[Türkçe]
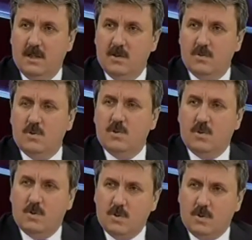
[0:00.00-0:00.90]
Çünkü
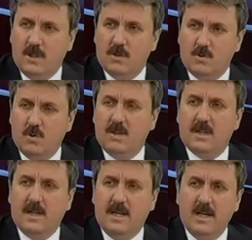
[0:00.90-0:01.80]
Türkiye'nin şu
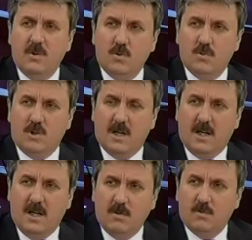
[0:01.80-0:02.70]
andaki en yumuşak
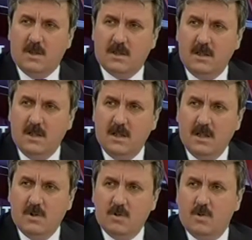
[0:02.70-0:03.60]
karnı burası.
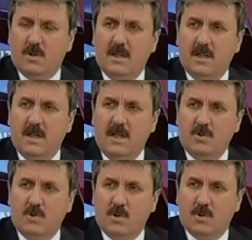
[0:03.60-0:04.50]
Türkiye'yi en
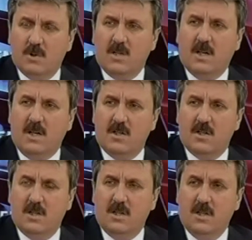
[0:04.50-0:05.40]
çok dışa
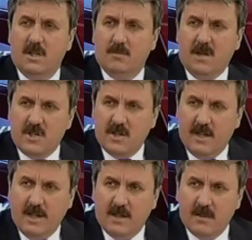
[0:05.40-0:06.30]
karşı başını
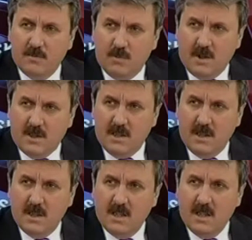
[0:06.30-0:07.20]
eğen burası.
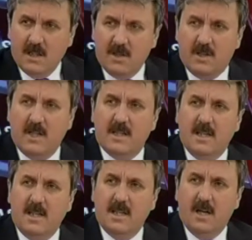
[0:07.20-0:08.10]

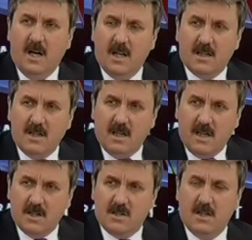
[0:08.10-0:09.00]
İçeride halkına
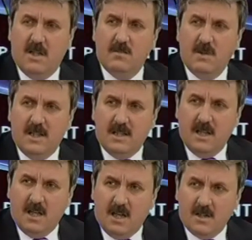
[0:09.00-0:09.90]
karşı da,
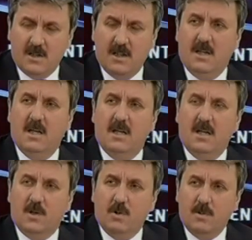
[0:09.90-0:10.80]
milletine karşı da,
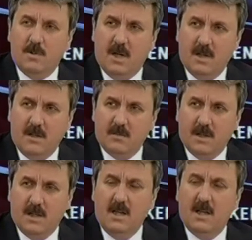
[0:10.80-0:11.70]
ekonomik
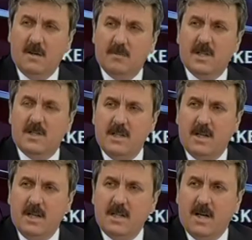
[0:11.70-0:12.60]
anlamda da başını
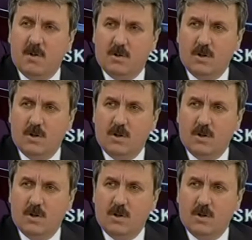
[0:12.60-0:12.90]
eğen terör.